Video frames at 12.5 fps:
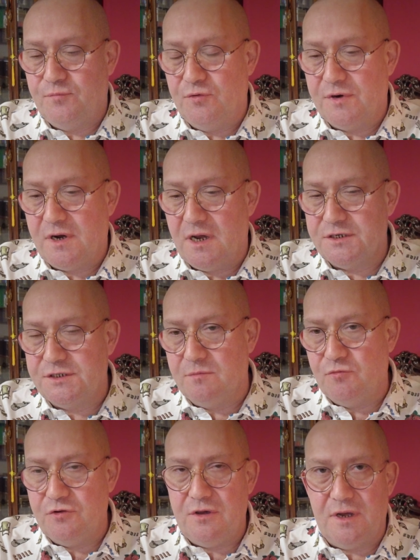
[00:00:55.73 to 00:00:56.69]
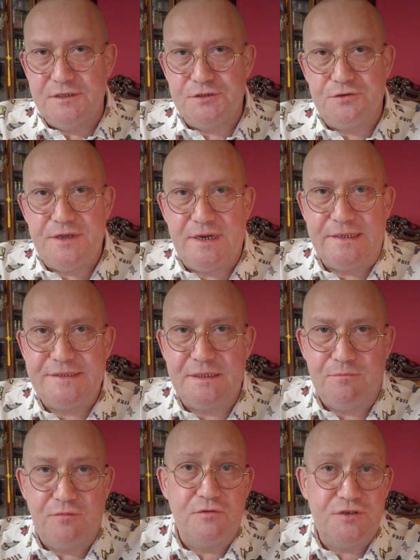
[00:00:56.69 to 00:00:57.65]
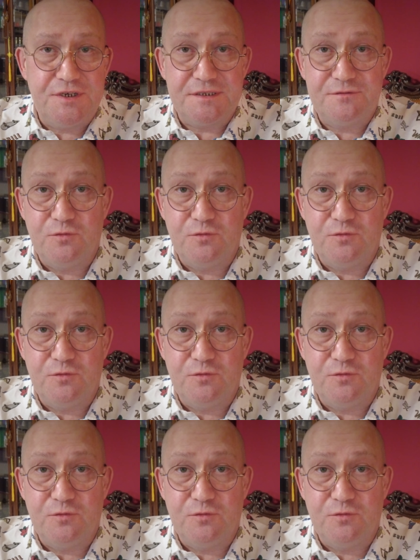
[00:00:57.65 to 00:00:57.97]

по каждому нюансу я хотел бы вот сейчас